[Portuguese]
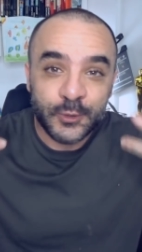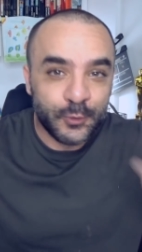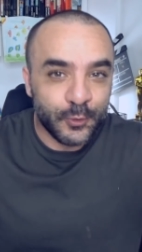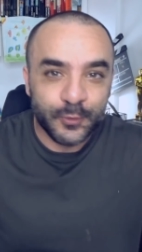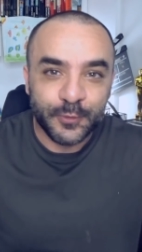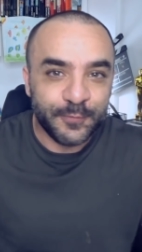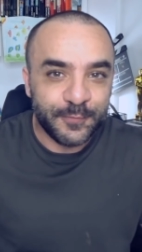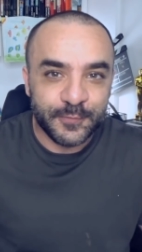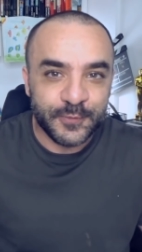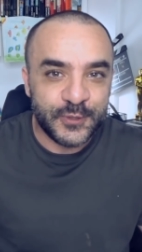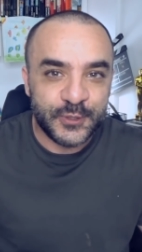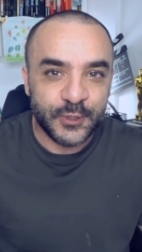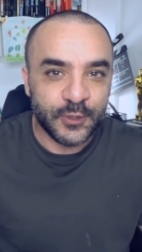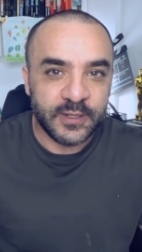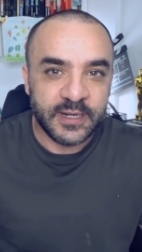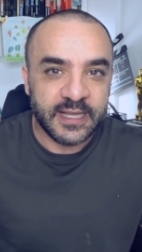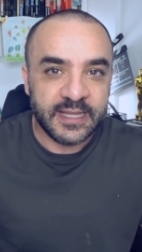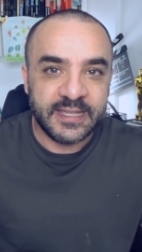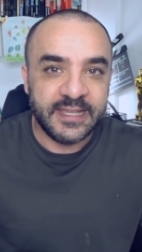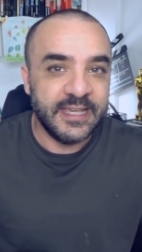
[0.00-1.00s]
tudo
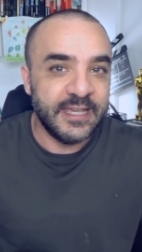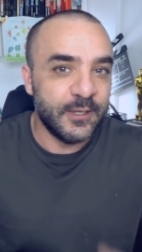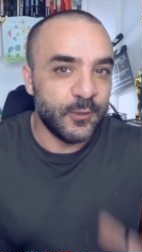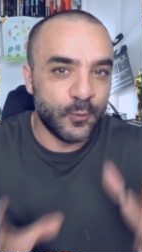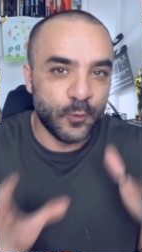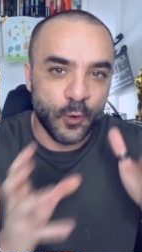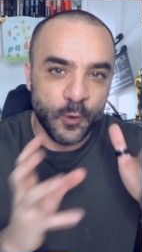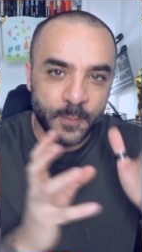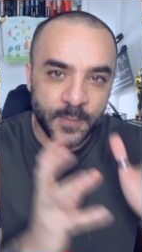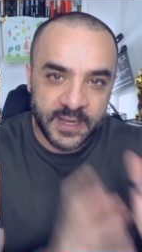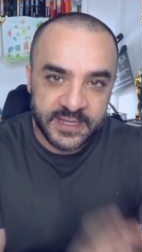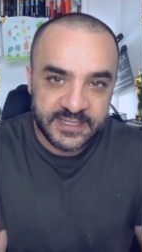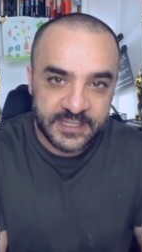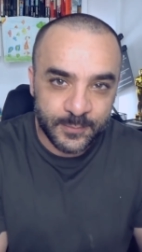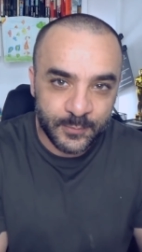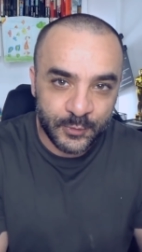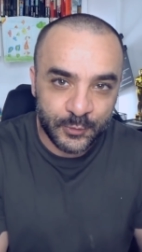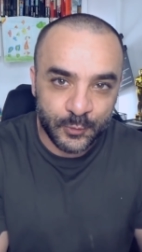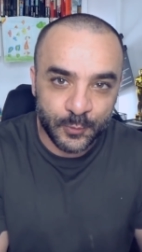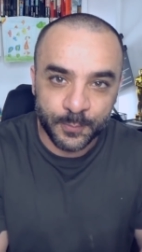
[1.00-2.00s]
funciona aqui, o romance
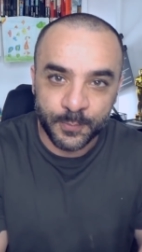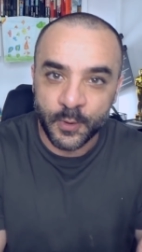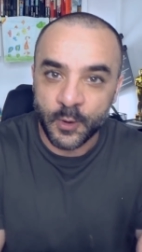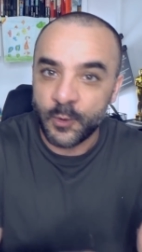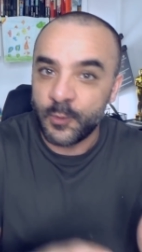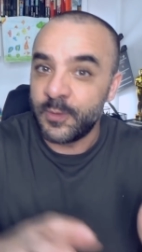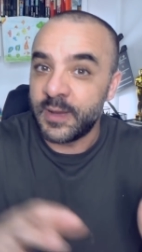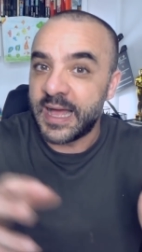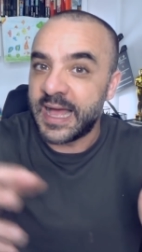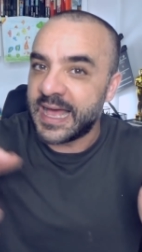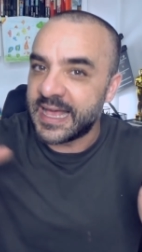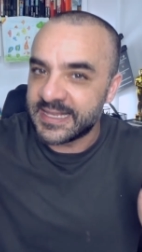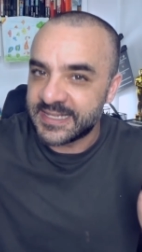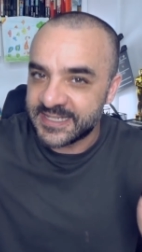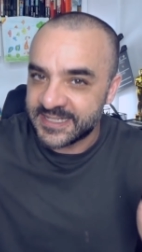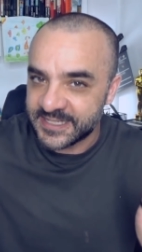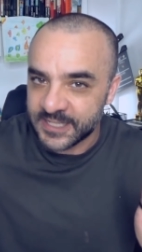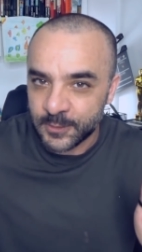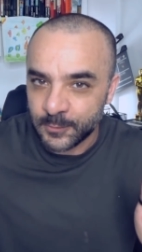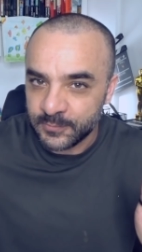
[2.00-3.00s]
é muito bom, a
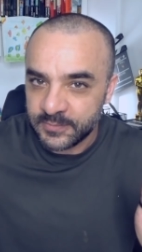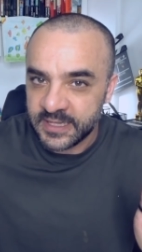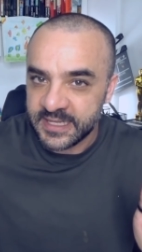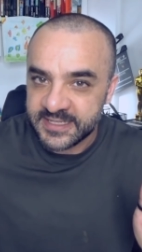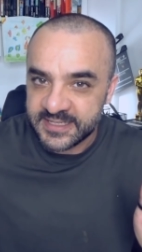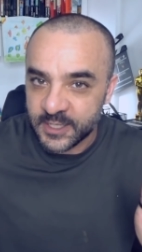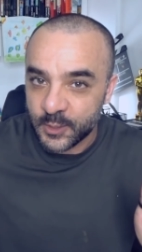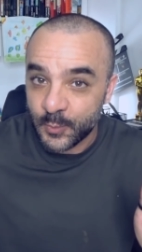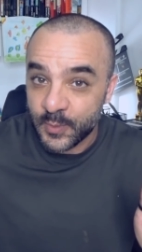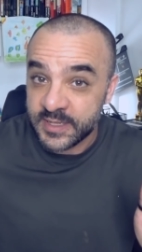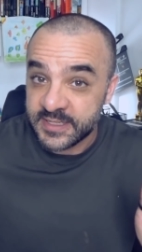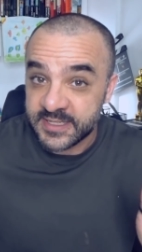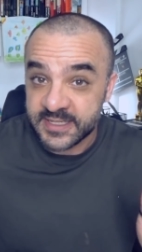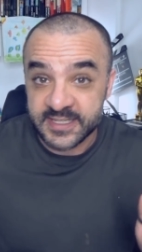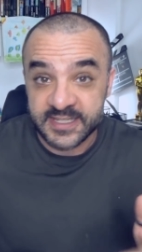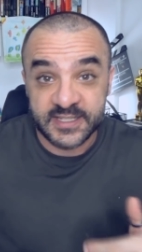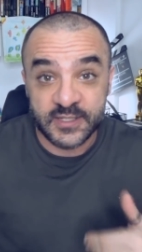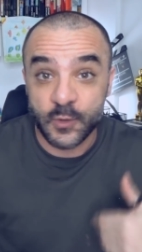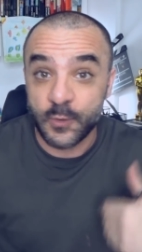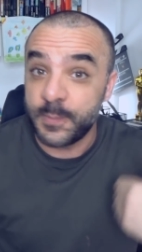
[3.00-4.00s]
ação tem
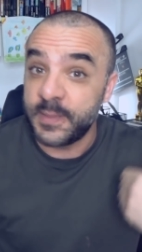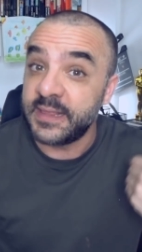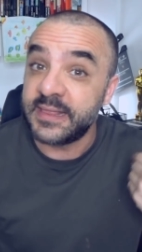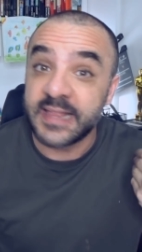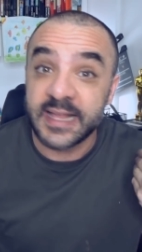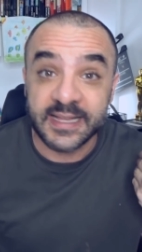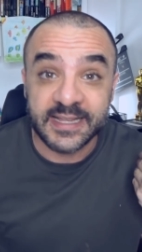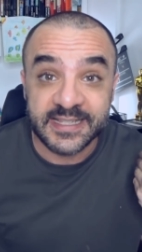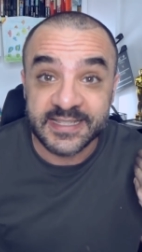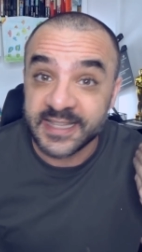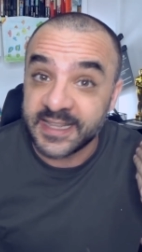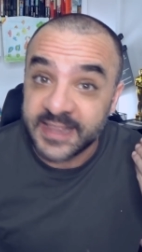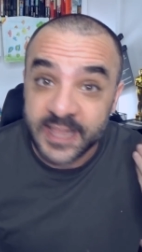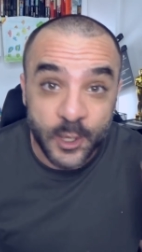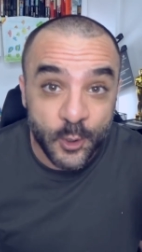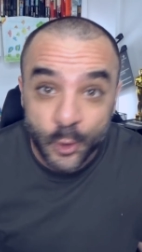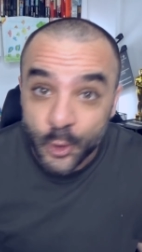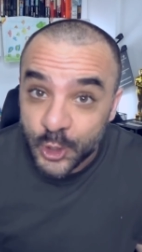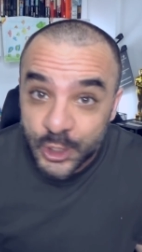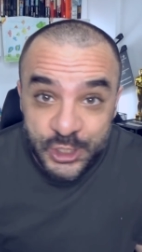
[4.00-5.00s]
sequências que são imitadas
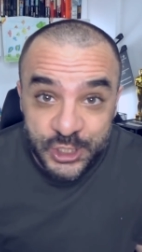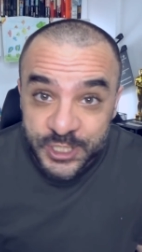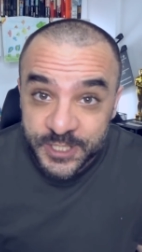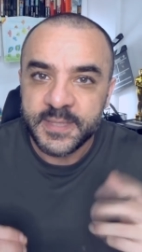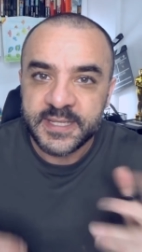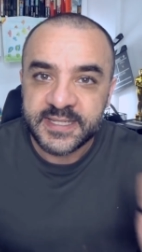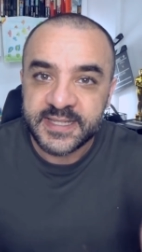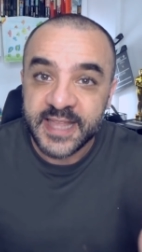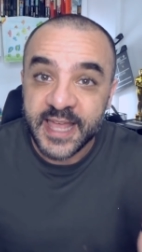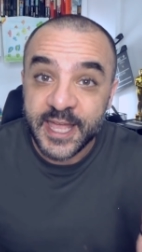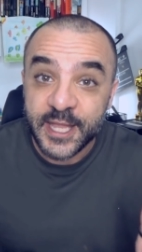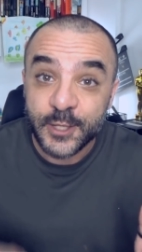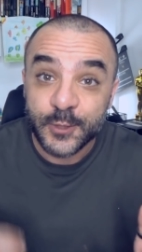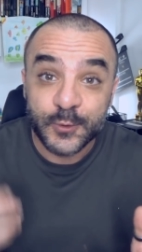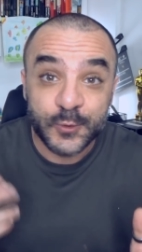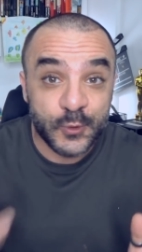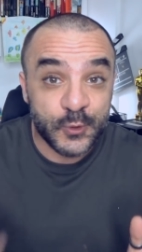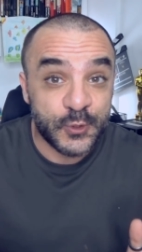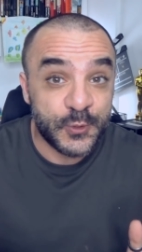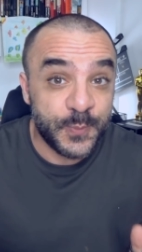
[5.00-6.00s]
até hoje,
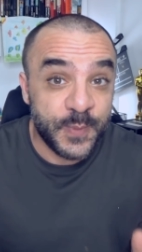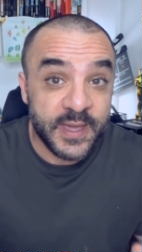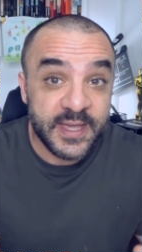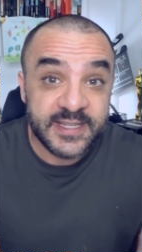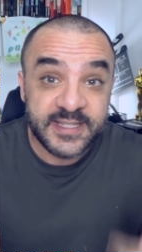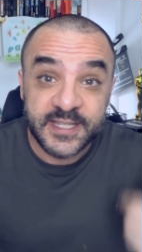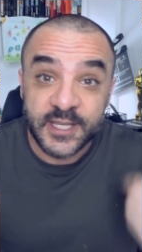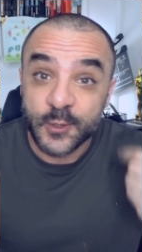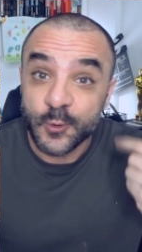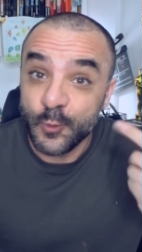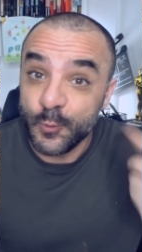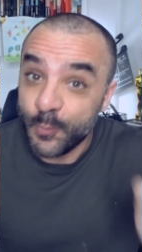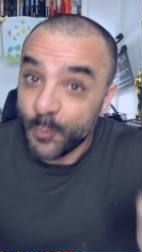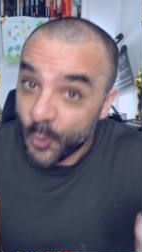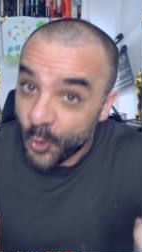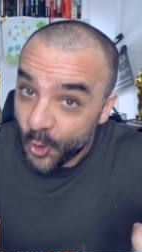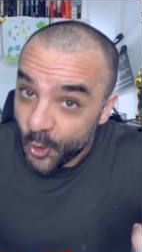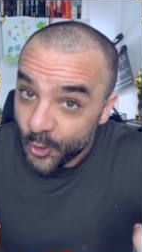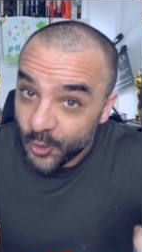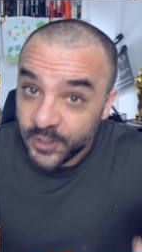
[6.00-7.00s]
mistério, suspense,
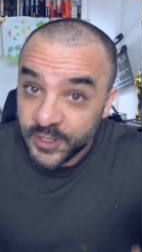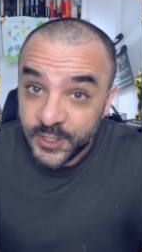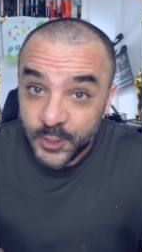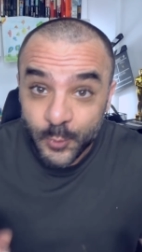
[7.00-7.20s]
humor